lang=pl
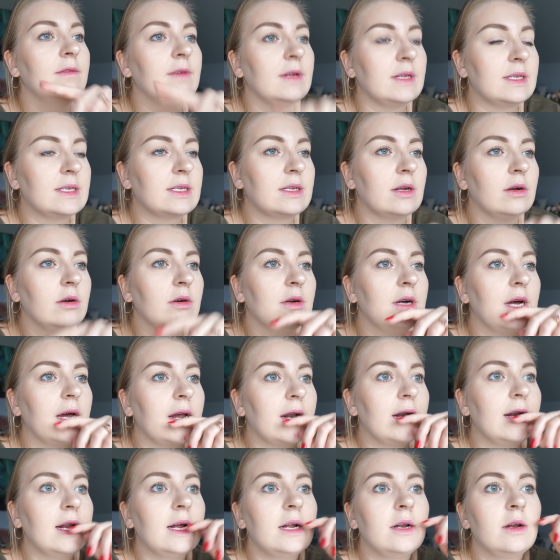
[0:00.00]
Więc to
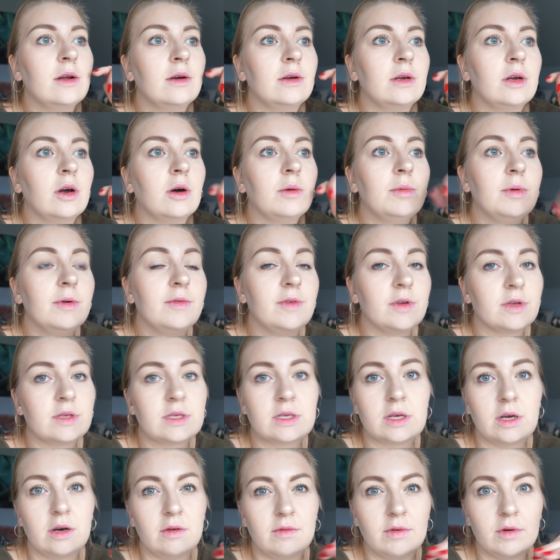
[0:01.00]
ogarnę, no i
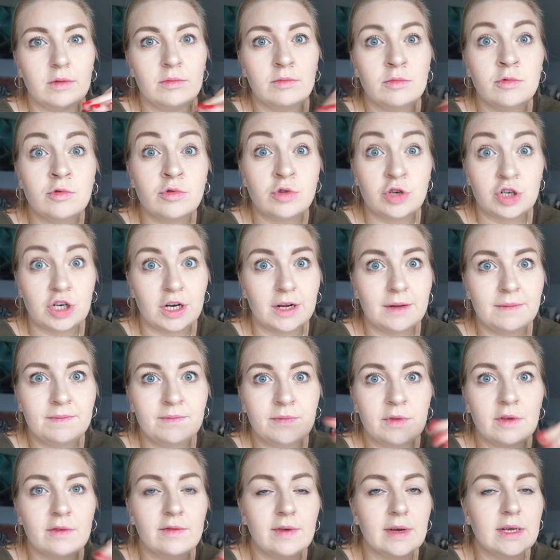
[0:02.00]
obowiązkowo muszę
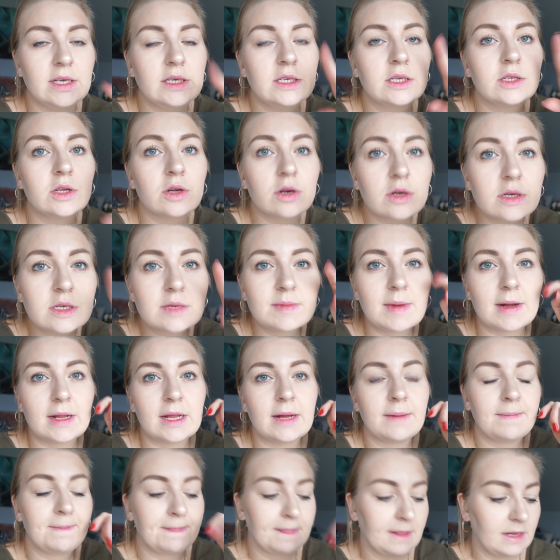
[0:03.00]
wejść do
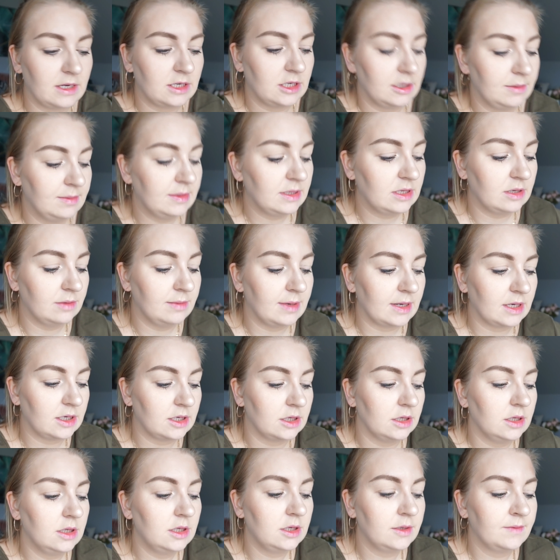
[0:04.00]
Rosmana, żeby
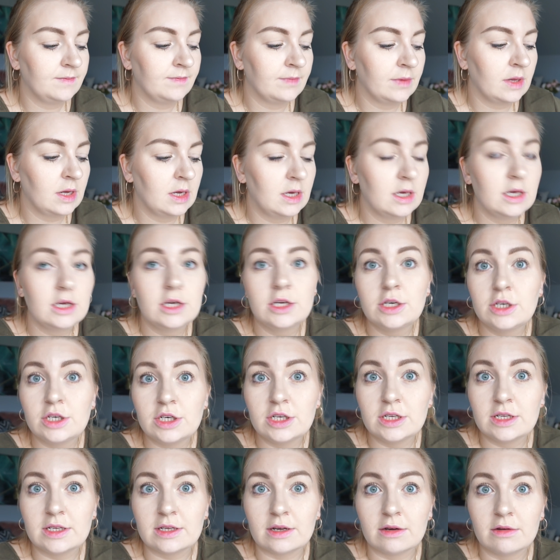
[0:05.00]
zobaczyć,
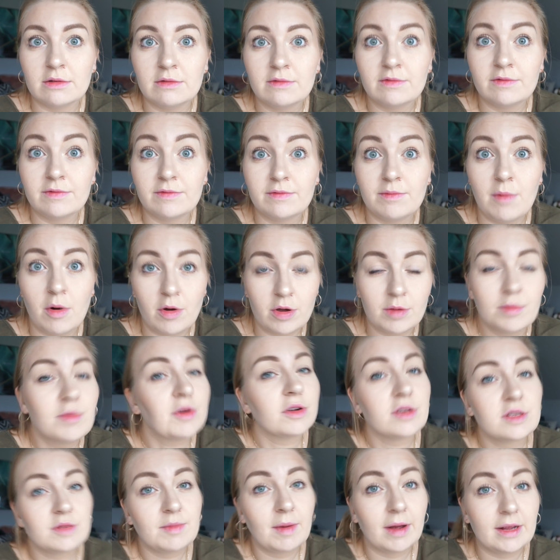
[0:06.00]
czy są w moim
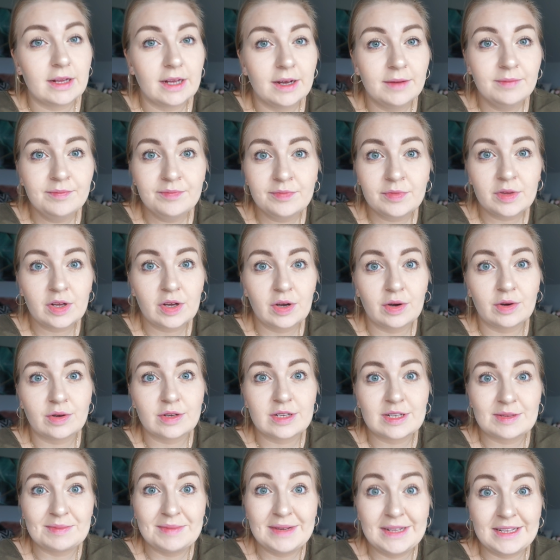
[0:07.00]
Rosmanie
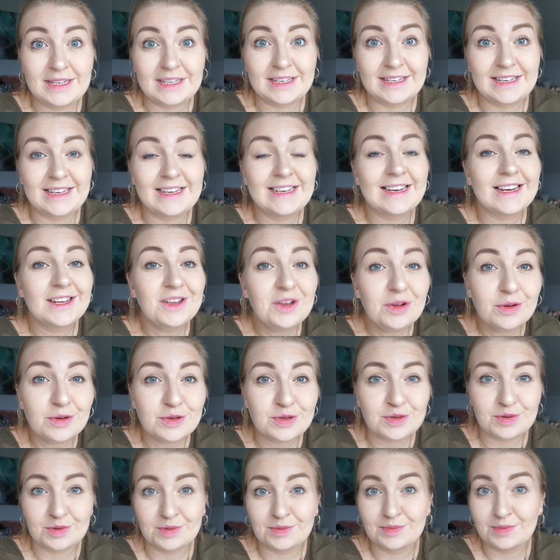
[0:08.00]
kosmetyki
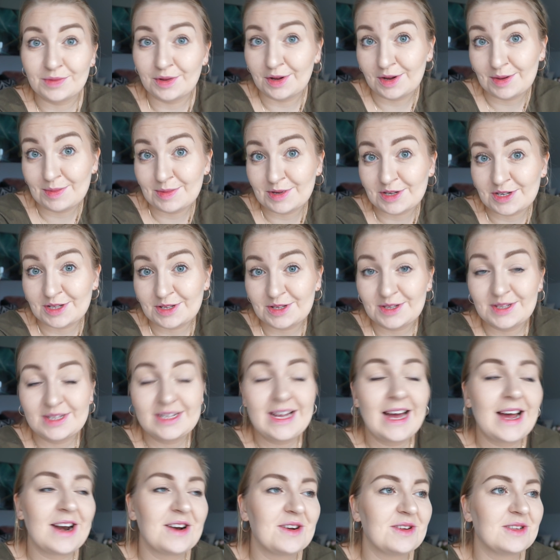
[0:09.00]
Katosu. No i może coś
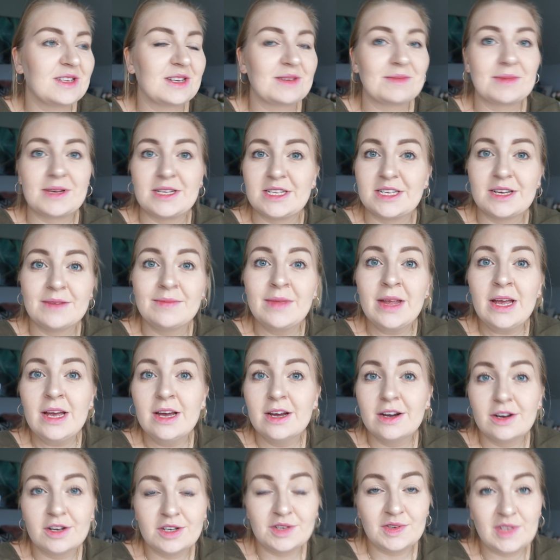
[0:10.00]
zgarnąć, jak będzie.
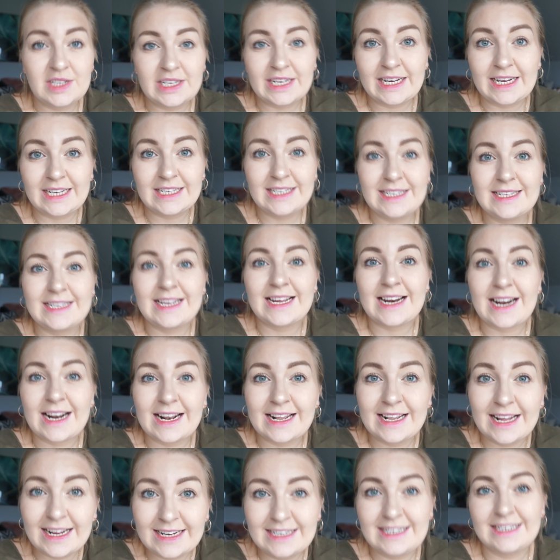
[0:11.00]
Oczywiście Kasi
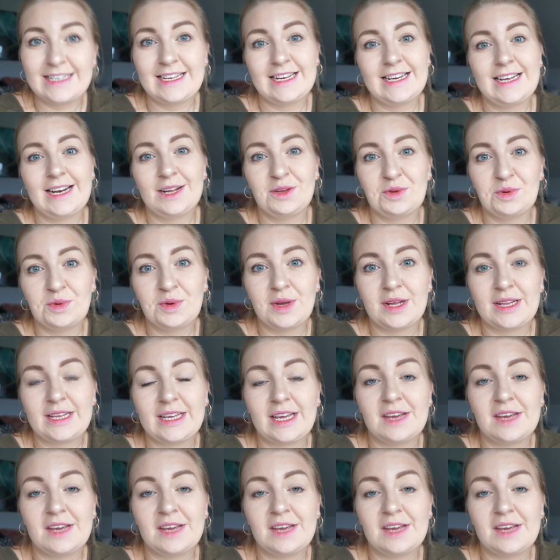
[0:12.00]
serdecznie gratuluję